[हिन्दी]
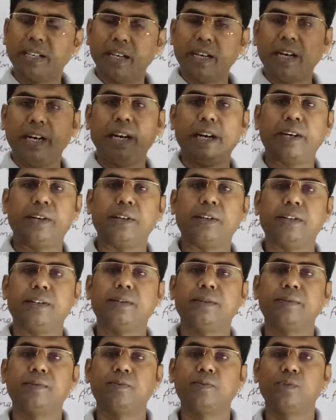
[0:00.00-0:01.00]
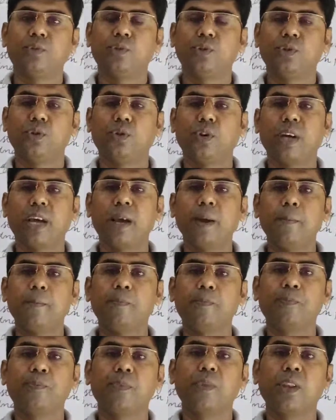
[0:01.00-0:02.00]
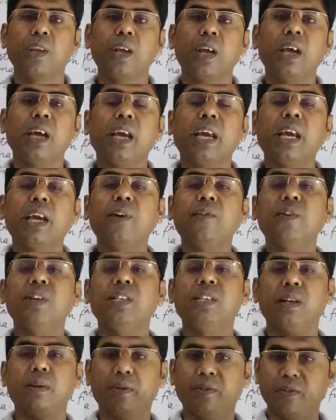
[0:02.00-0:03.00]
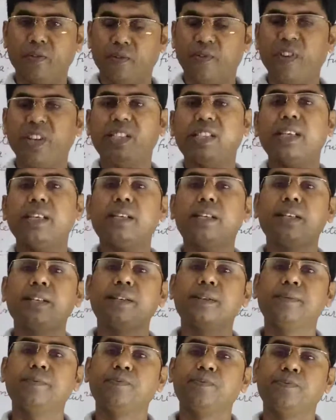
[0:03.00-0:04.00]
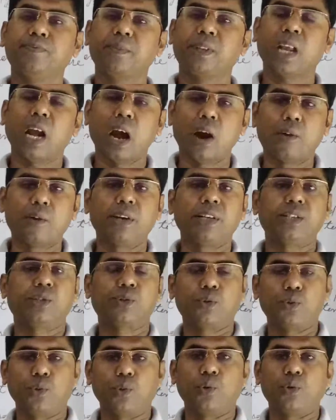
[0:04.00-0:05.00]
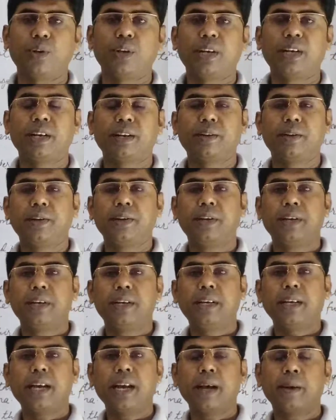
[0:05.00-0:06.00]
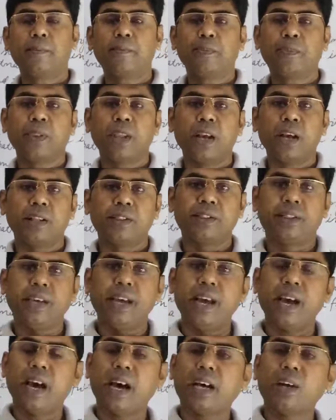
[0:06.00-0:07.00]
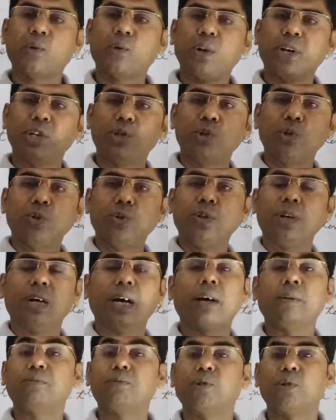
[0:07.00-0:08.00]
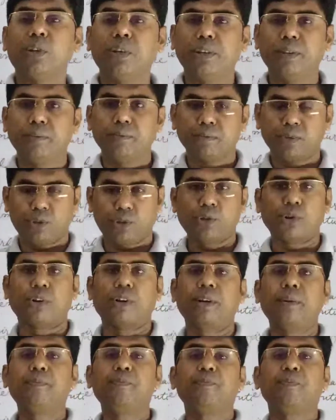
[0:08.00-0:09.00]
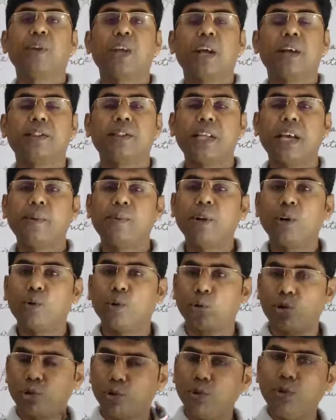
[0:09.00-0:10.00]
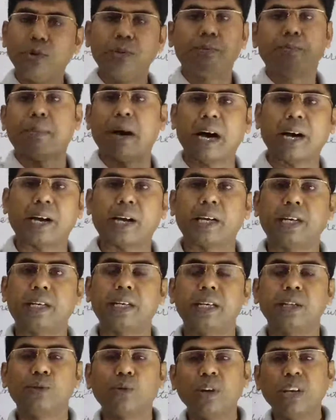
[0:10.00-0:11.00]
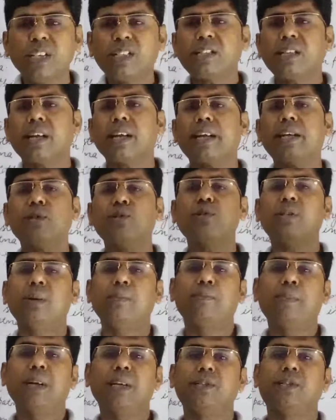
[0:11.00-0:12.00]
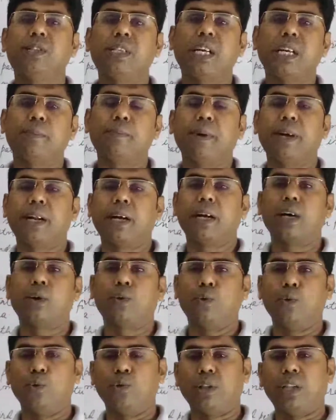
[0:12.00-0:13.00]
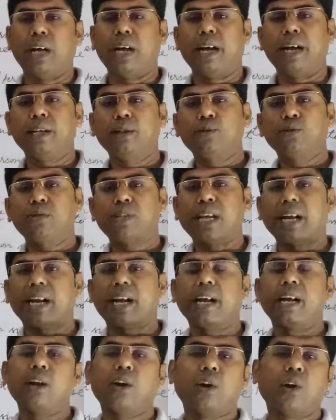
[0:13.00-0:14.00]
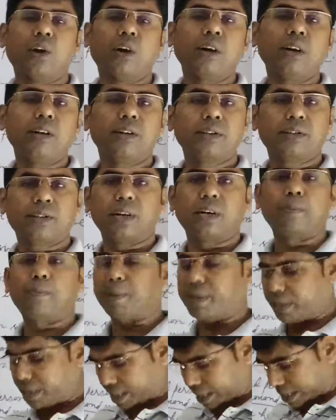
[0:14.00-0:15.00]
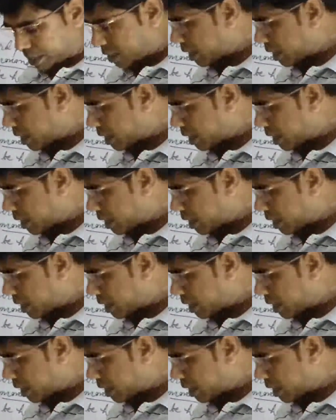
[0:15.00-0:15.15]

अ रिलेटर ओके ही विल विजिट आवर स्कूल ठीक है दे आर गोइंग टू सॉरी दे विल गो टू मार्केट तो इस तरह के जो सिंपल स्टेटमेंट अगर होता है तो सेकेंड और थर्ड पर्सन के